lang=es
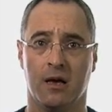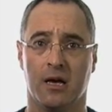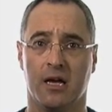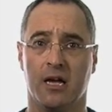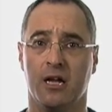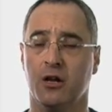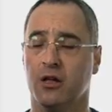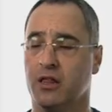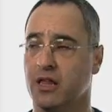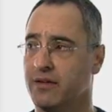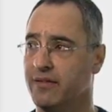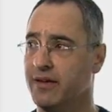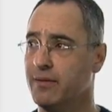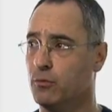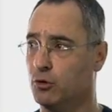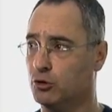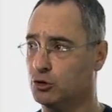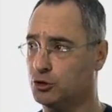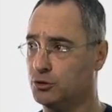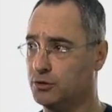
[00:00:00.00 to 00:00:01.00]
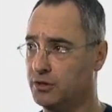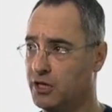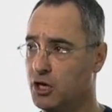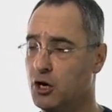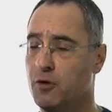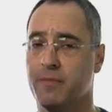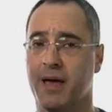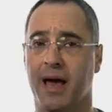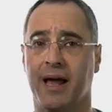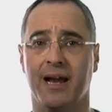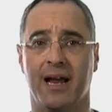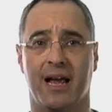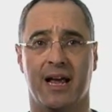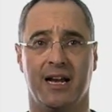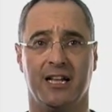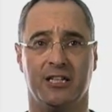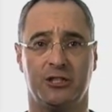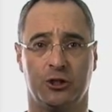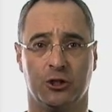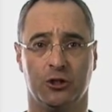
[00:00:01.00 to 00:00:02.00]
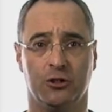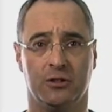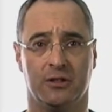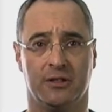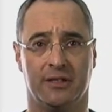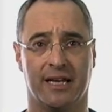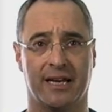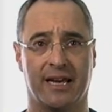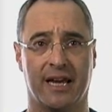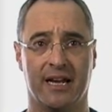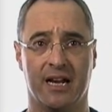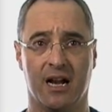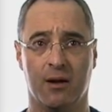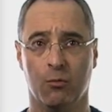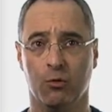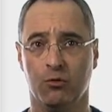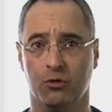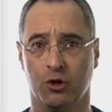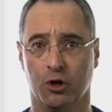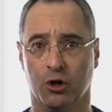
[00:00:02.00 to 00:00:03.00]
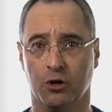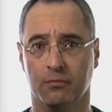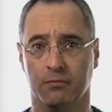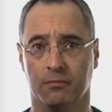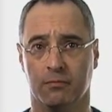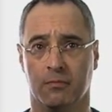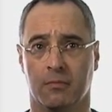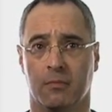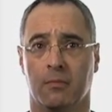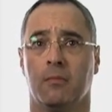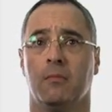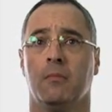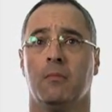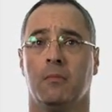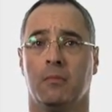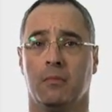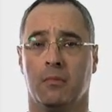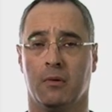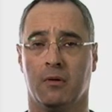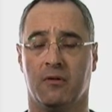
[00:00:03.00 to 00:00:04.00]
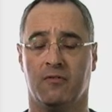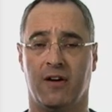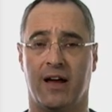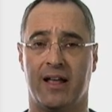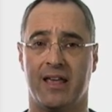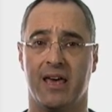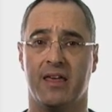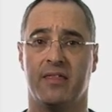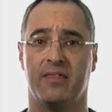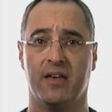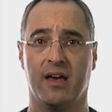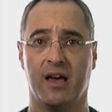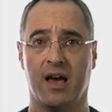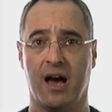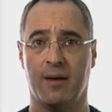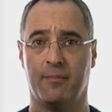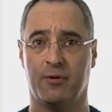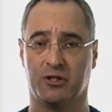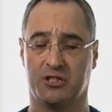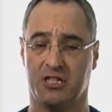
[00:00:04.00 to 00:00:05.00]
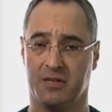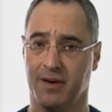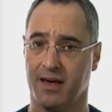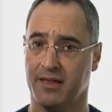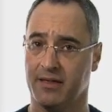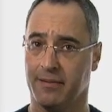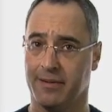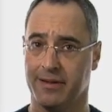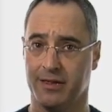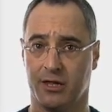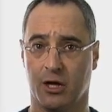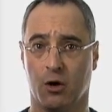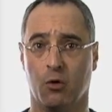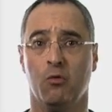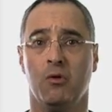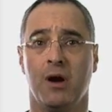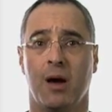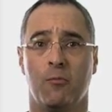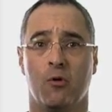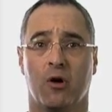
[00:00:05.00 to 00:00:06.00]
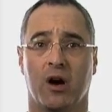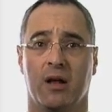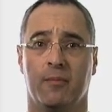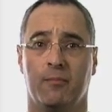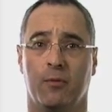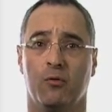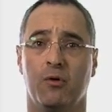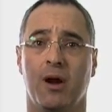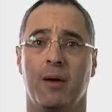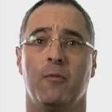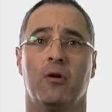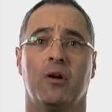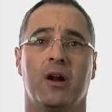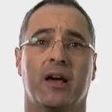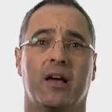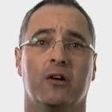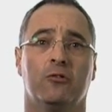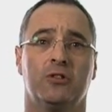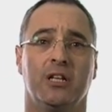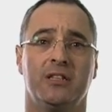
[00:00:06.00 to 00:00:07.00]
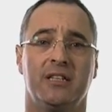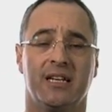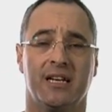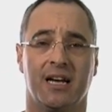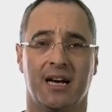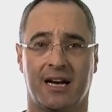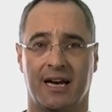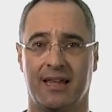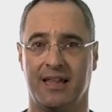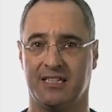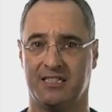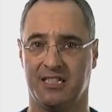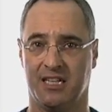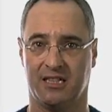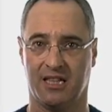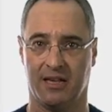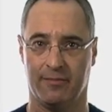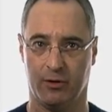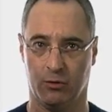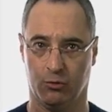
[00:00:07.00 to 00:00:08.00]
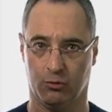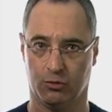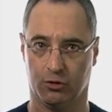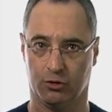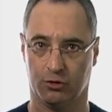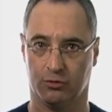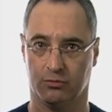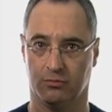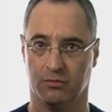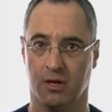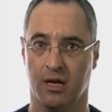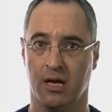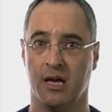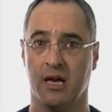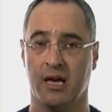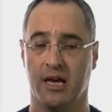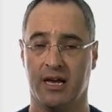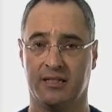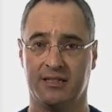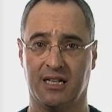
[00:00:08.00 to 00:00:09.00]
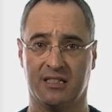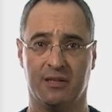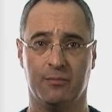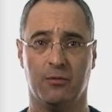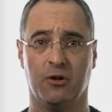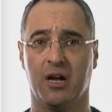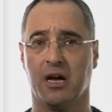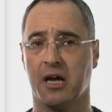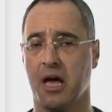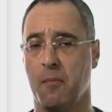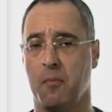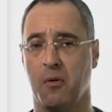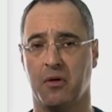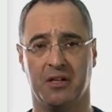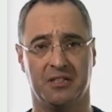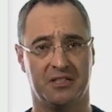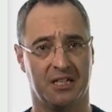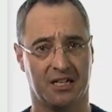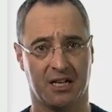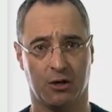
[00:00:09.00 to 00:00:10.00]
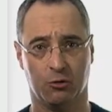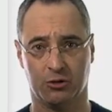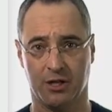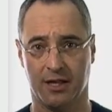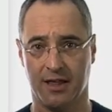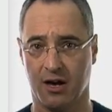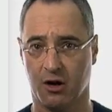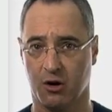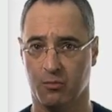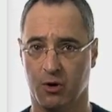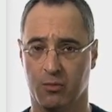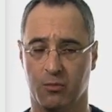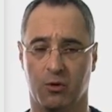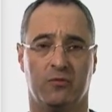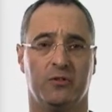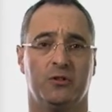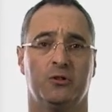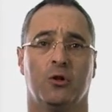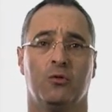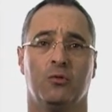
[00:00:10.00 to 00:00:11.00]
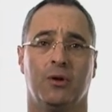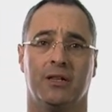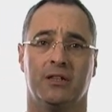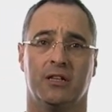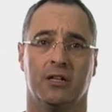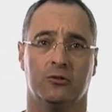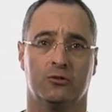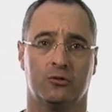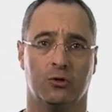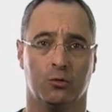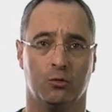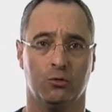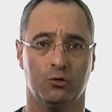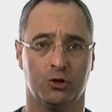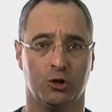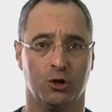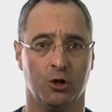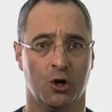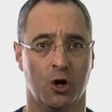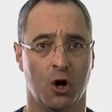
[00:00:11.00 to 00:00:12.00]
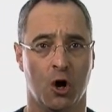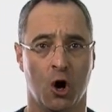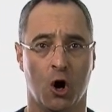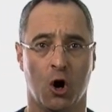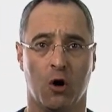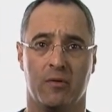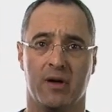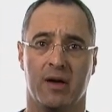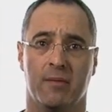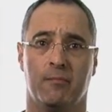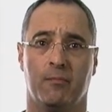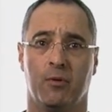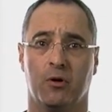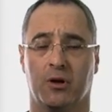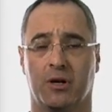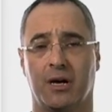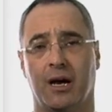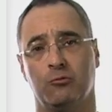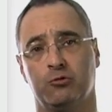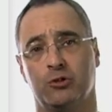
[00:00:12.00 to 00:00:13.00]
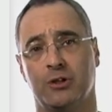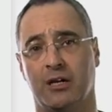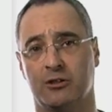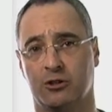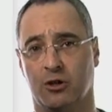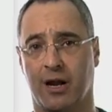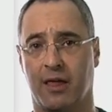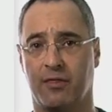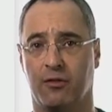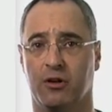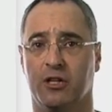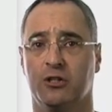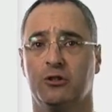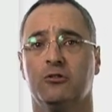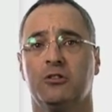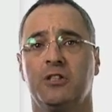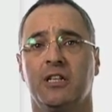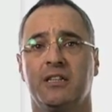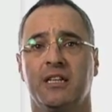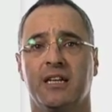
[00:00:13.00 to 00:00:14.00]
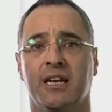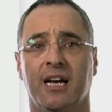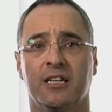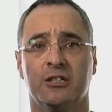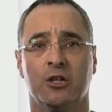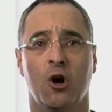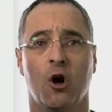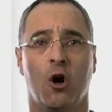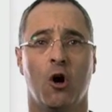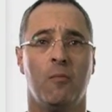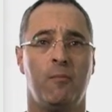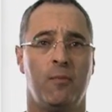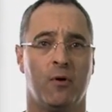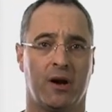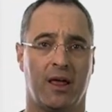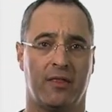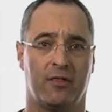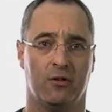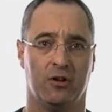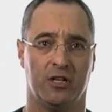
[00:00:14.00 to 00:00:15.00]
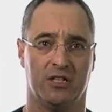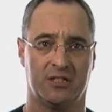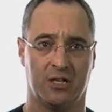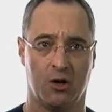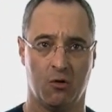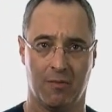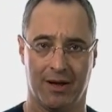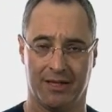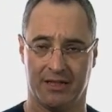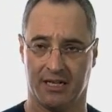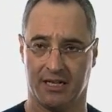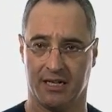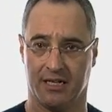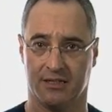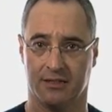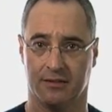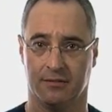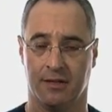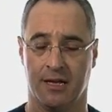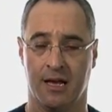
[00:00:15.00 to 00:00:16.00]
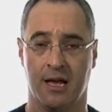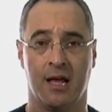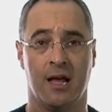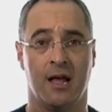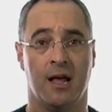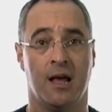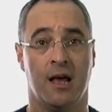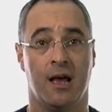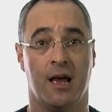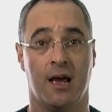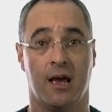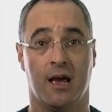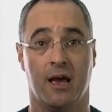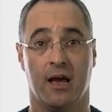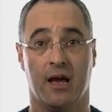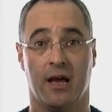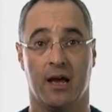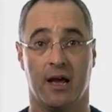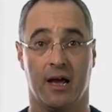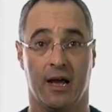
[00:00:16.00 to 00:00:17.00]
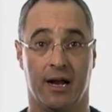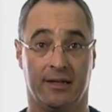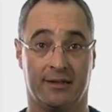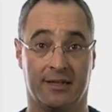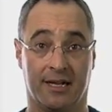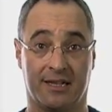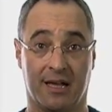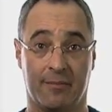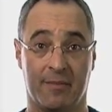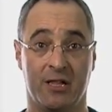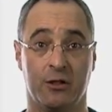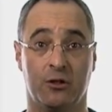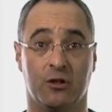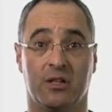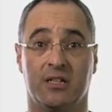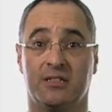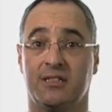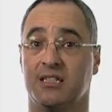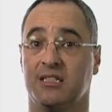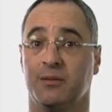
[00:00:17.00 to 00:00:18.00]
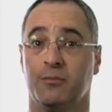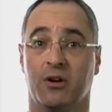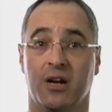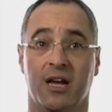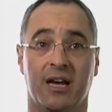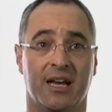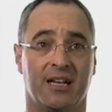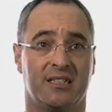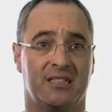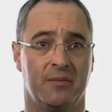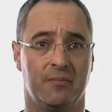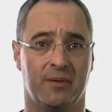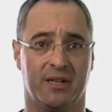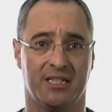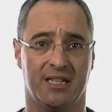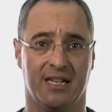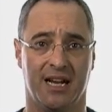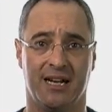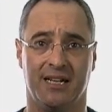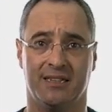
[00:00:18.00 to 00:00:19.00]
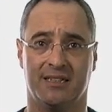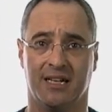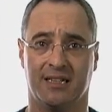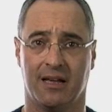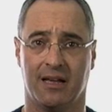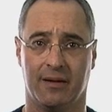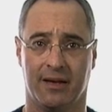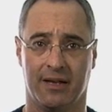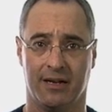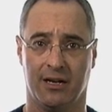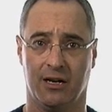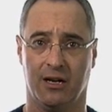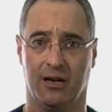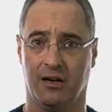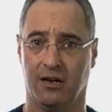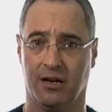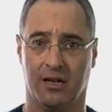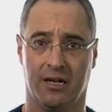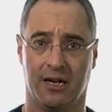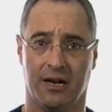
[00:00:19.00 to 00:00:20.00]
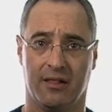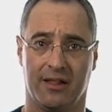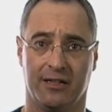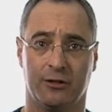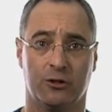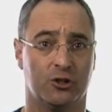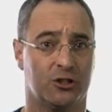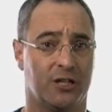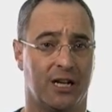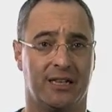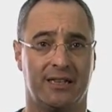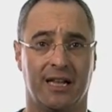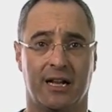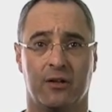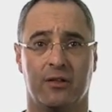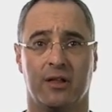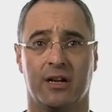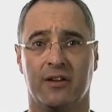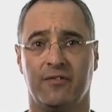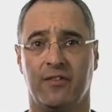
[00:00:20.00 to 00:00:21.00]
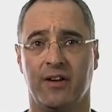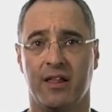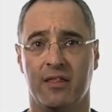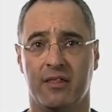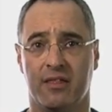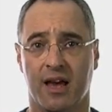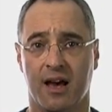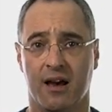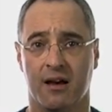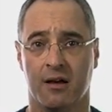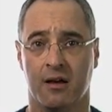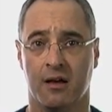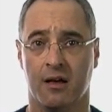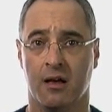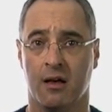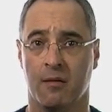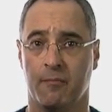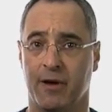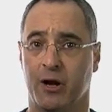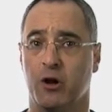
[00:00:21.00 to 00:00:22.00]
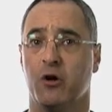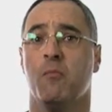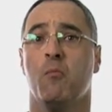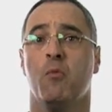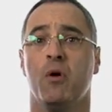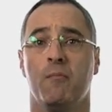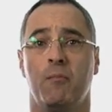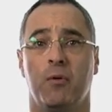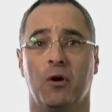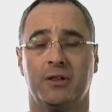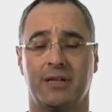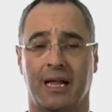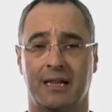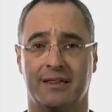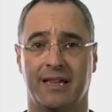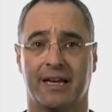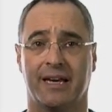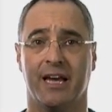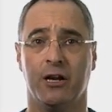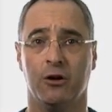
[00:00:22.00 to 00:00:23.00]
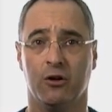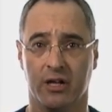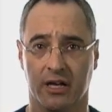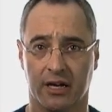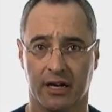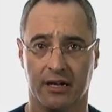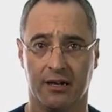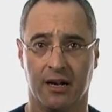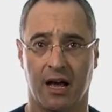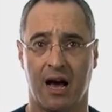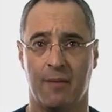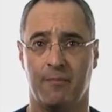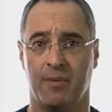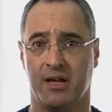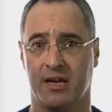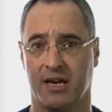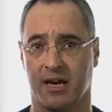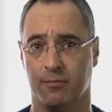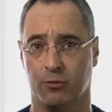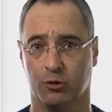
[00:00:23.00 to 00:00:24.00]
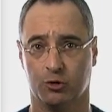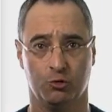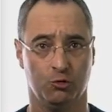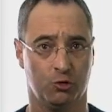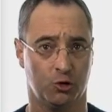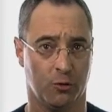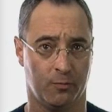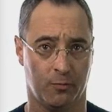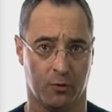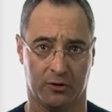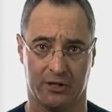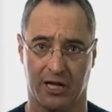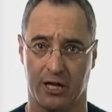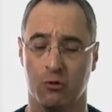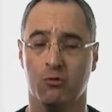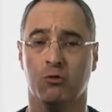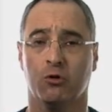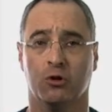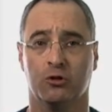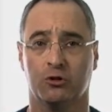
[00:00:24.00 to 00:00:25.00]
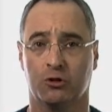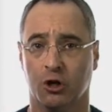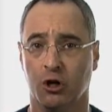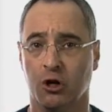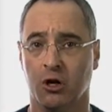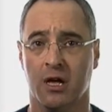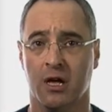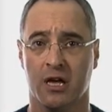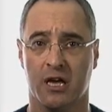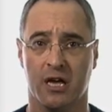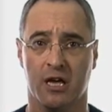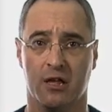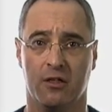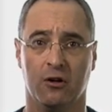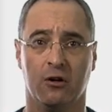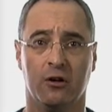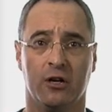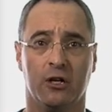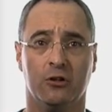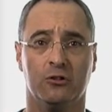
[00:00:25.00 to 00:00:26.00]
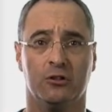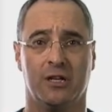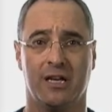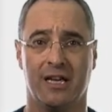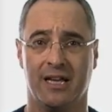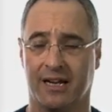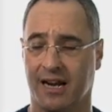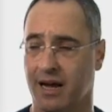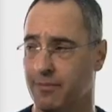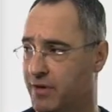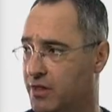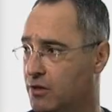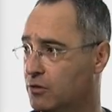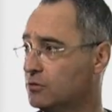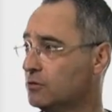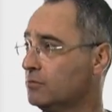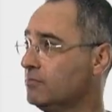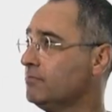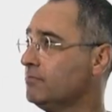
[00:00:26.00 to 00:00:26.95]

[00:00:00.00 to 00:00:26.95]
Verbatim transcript: y no debemos de obviar el hecho de que en el mundo fallece aproximadamente una mujer por una hemorragia obstétrica cada 7 minutos. Estas hemorragias pueden ser causadas, como hemos visto durante nuestro curso, o bien por causas o razones obstétricas o por razones traumáticas. El tratamiento de estas hemorragias siempre será en el, centro sanitario de referencia, pero es muy importante que en origen apliquemos un soporte y un control idóneos y rápidos.